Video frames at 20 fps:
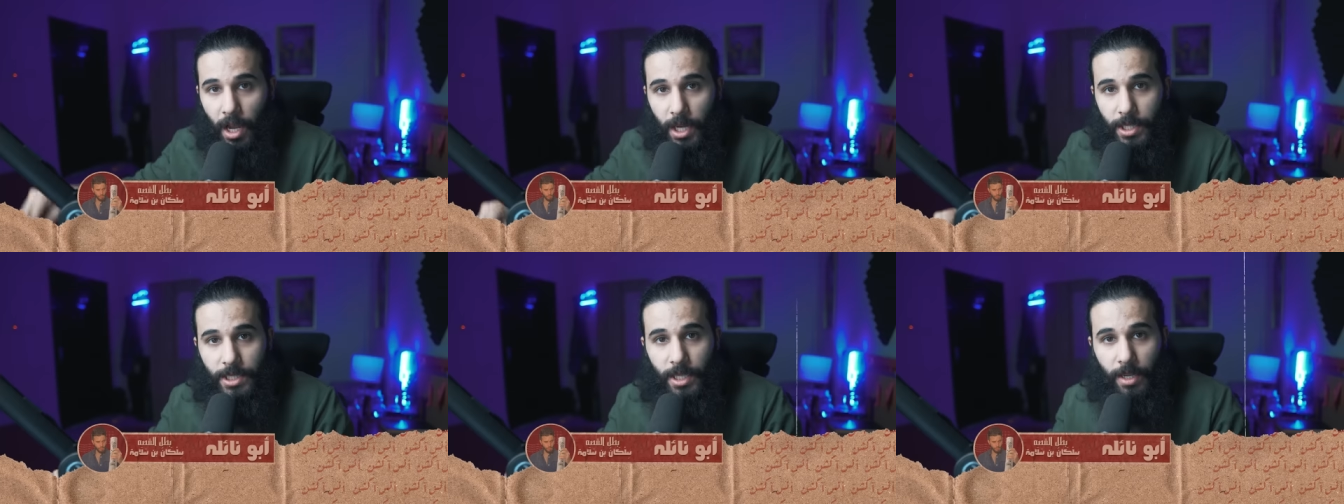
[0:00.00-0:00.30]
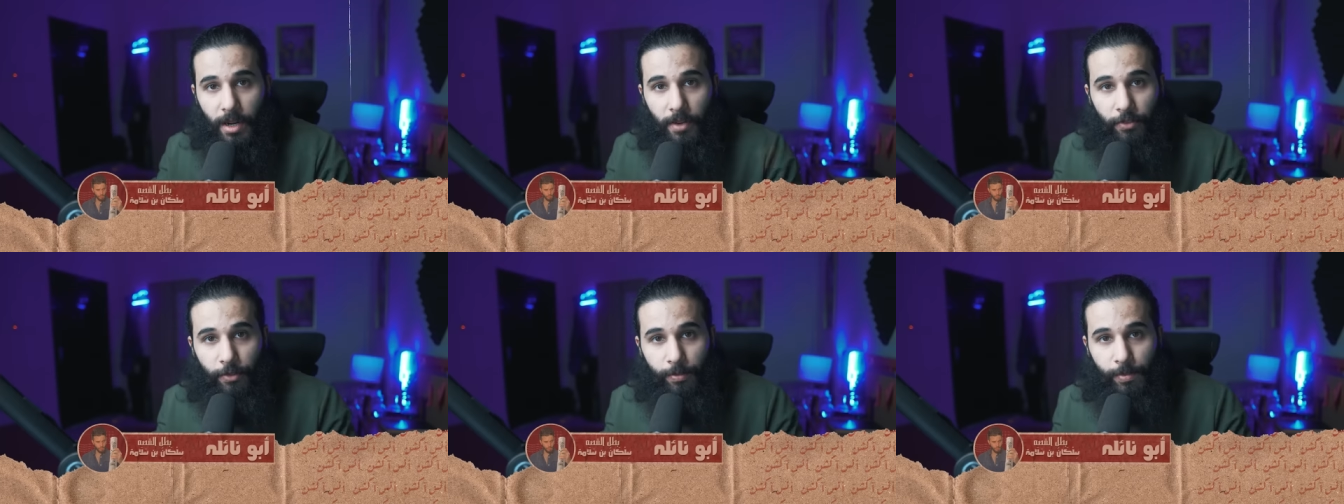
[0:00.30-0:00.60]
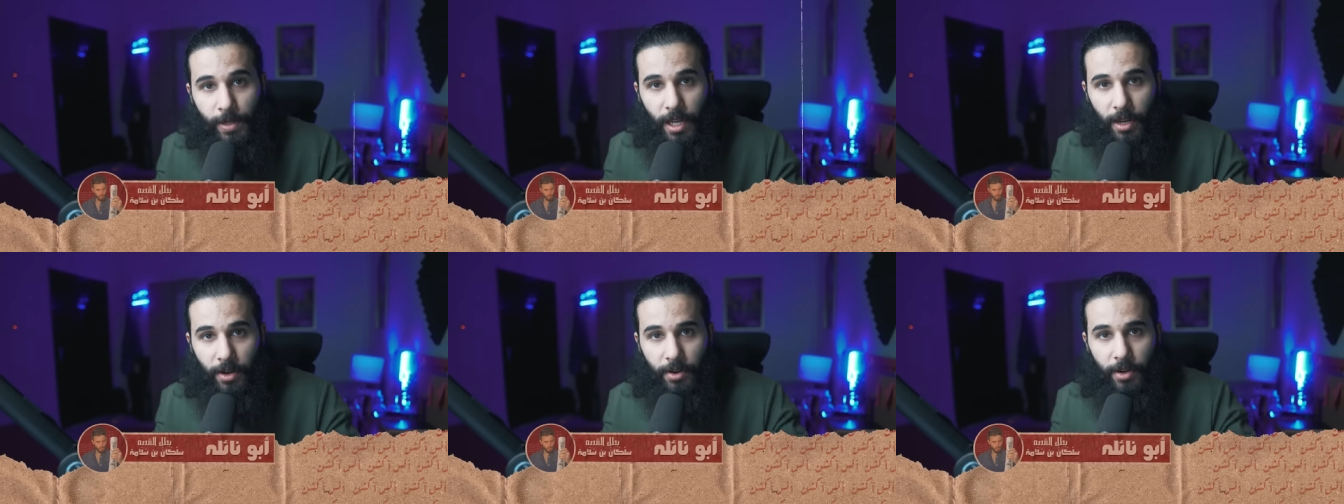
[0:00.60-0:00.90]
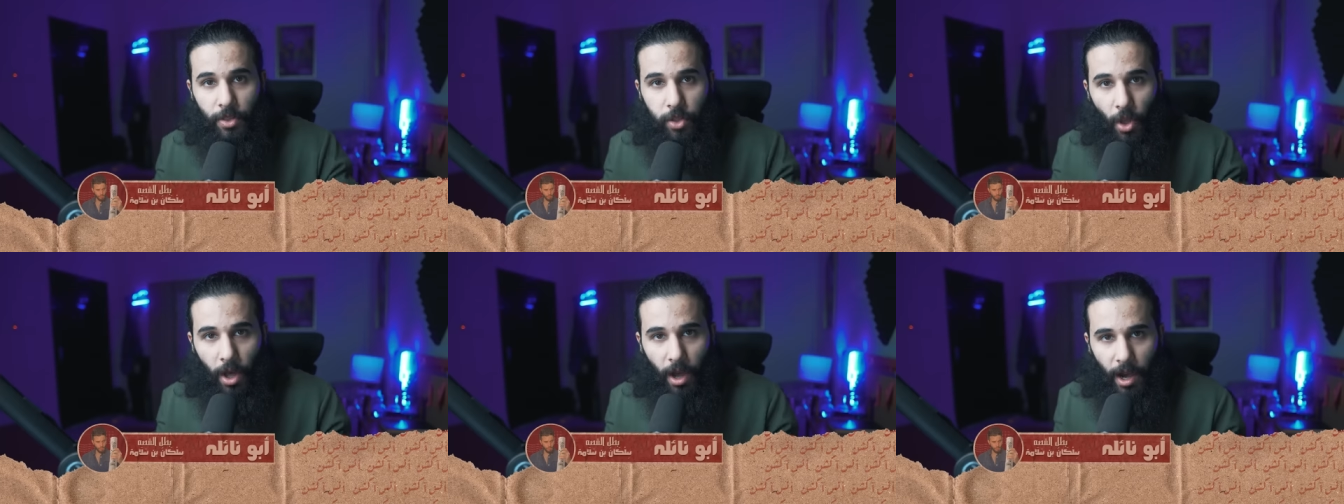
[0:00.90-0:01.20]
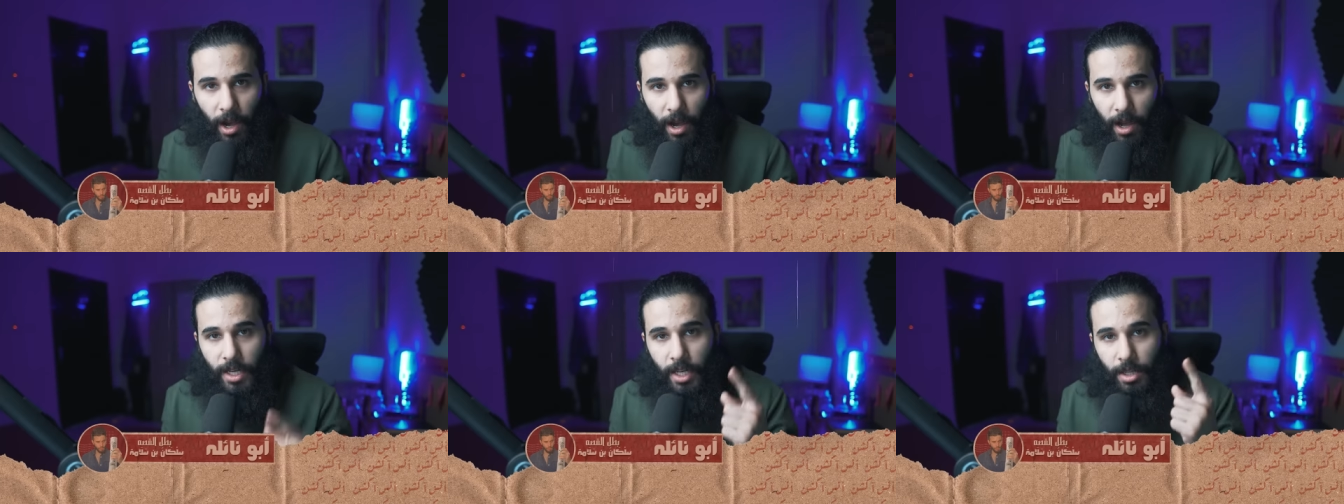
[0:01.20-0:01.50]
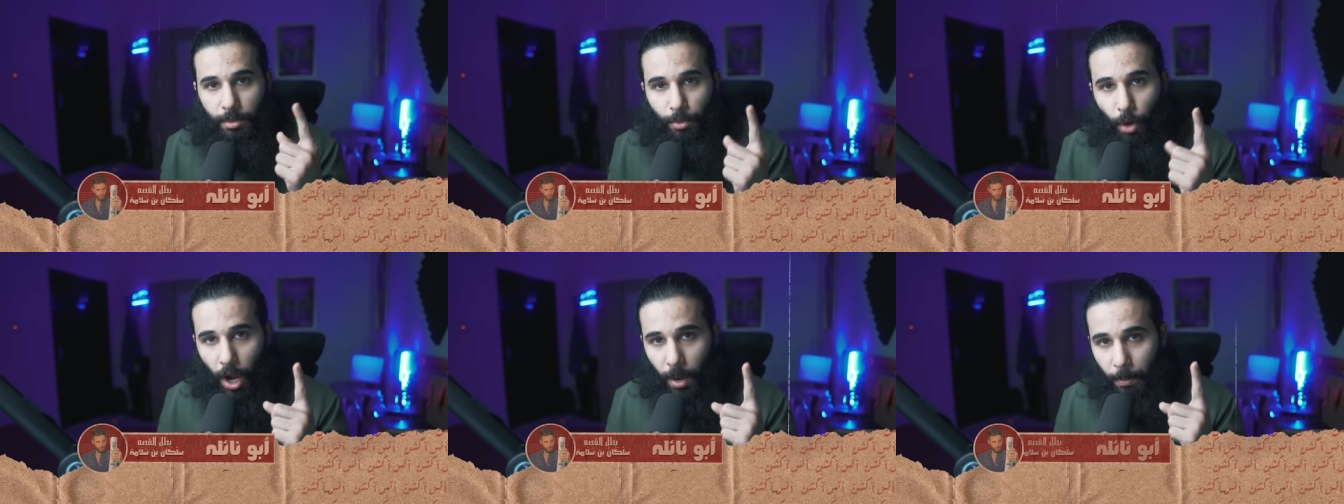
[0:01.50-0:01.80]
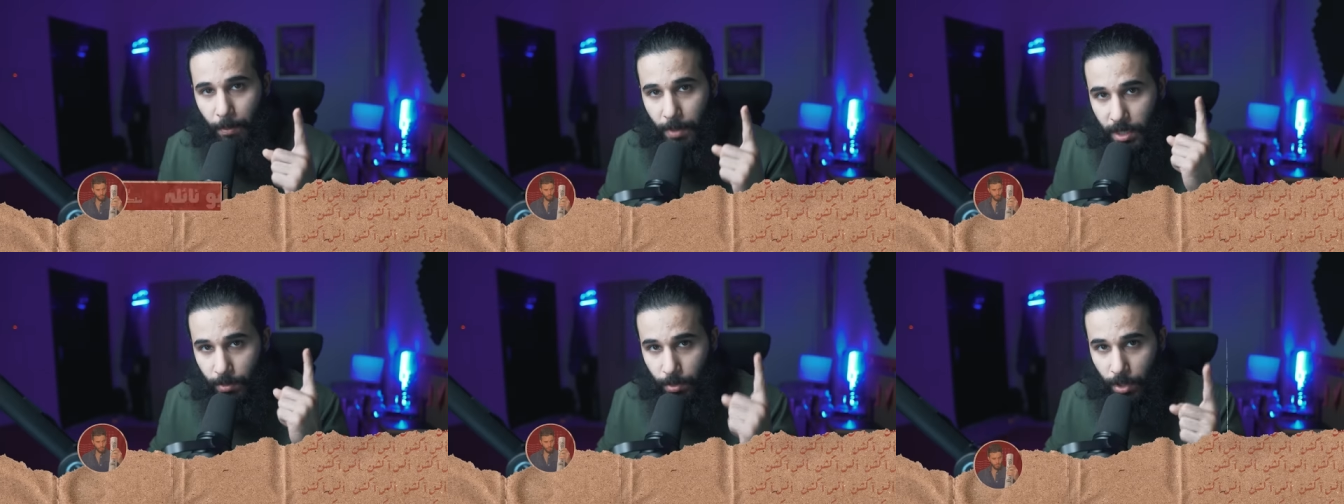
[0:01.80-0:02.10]
أشرف من الرضاعة يعني
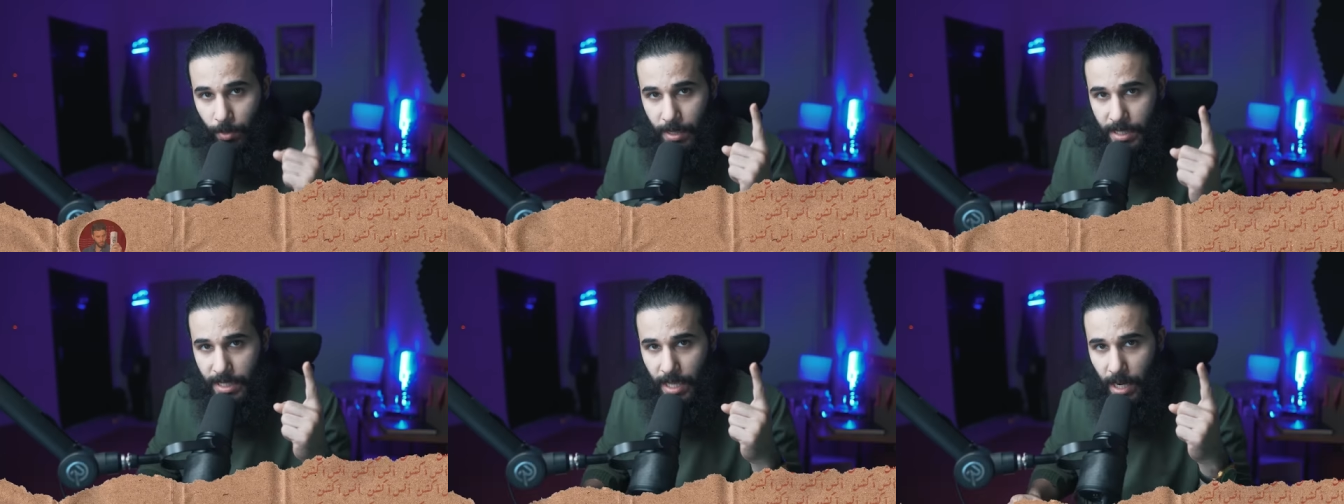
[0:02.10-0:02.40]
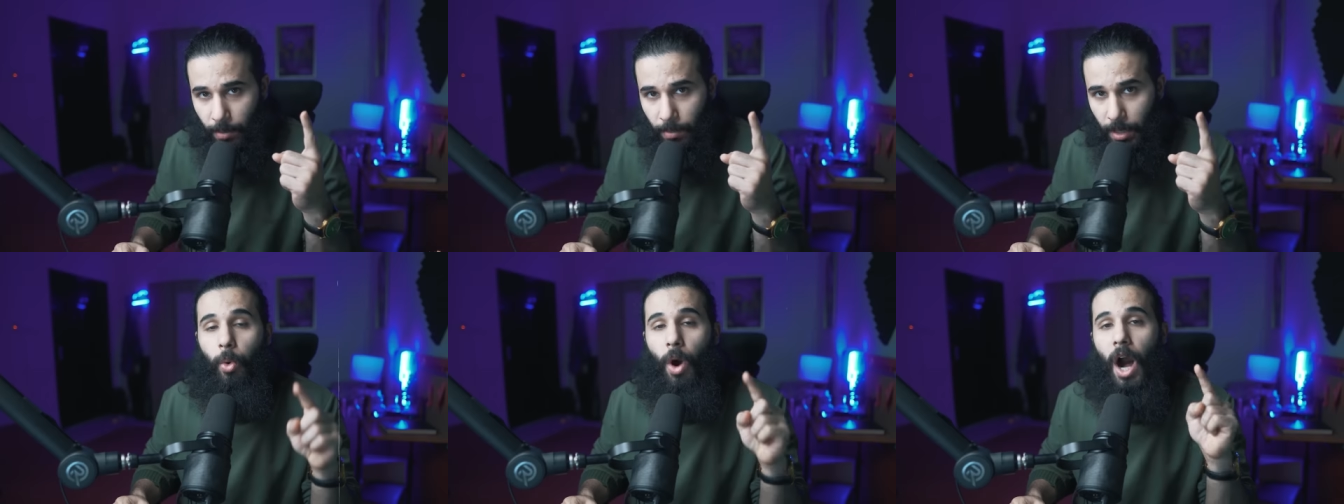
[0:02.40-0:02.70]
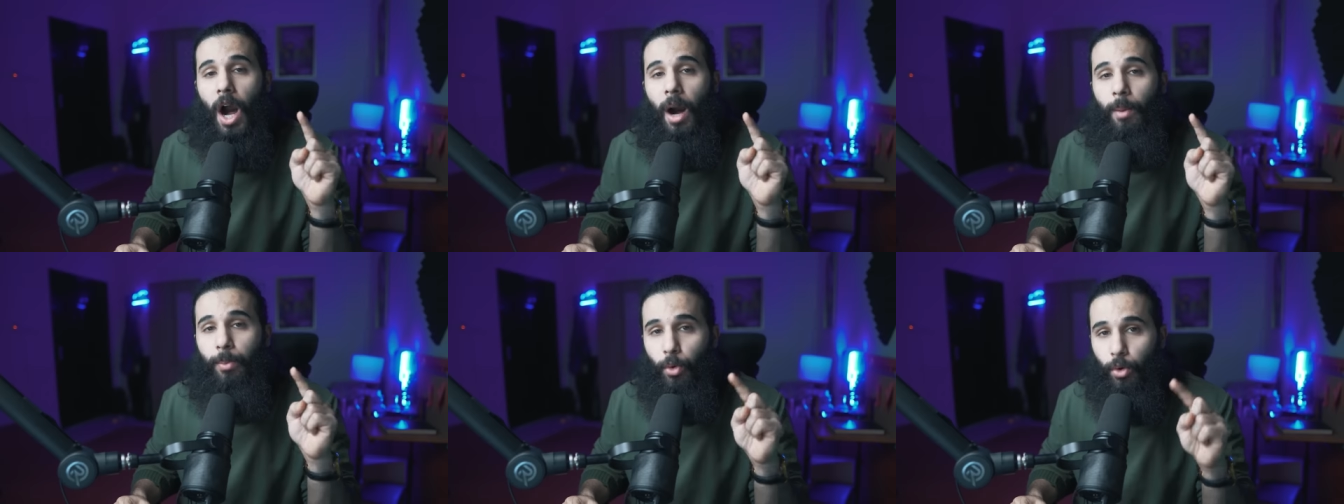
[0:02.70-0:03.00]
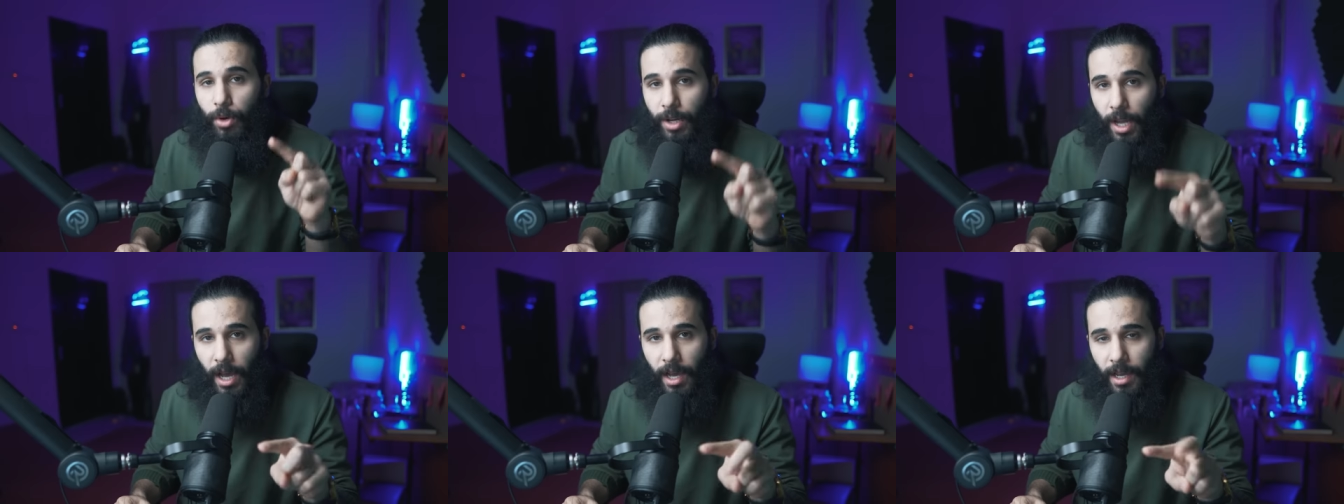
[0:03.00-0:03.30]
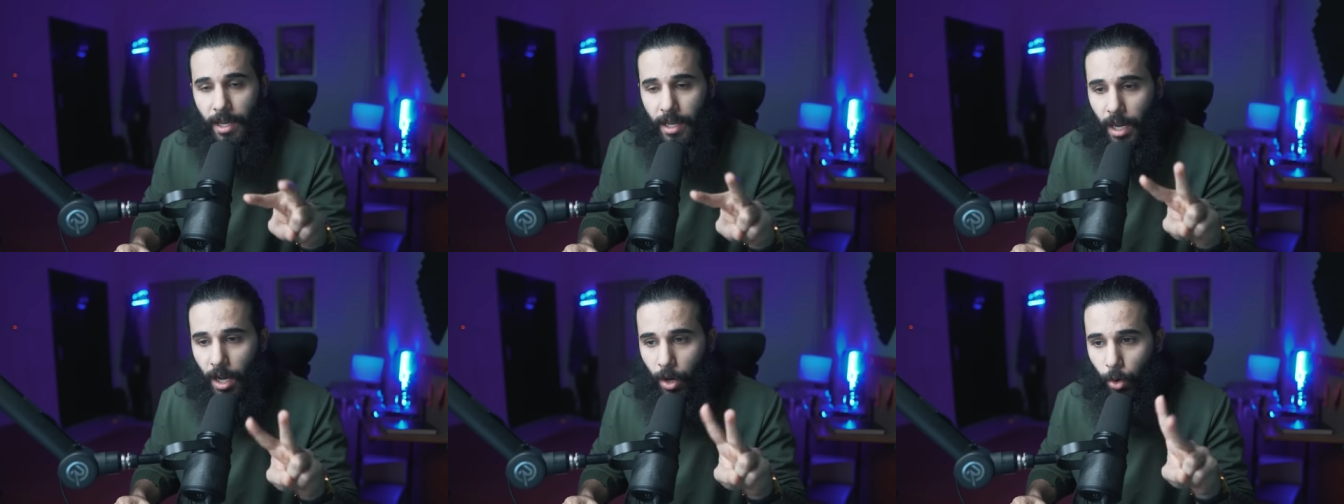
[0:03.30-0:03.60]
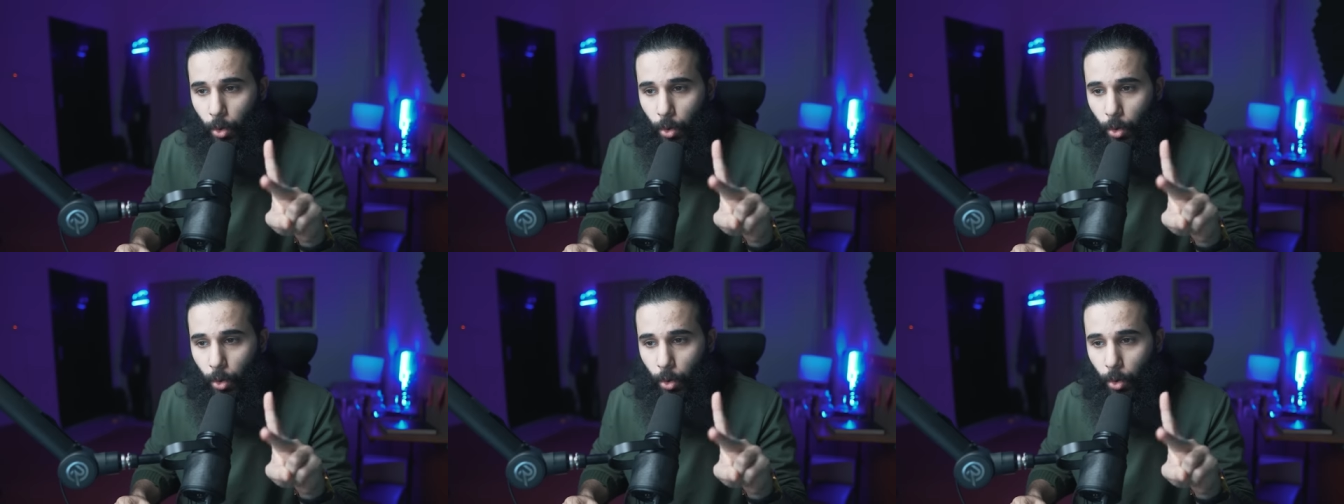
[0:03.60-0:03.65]
محمد بن مسلمة وأبو نائلة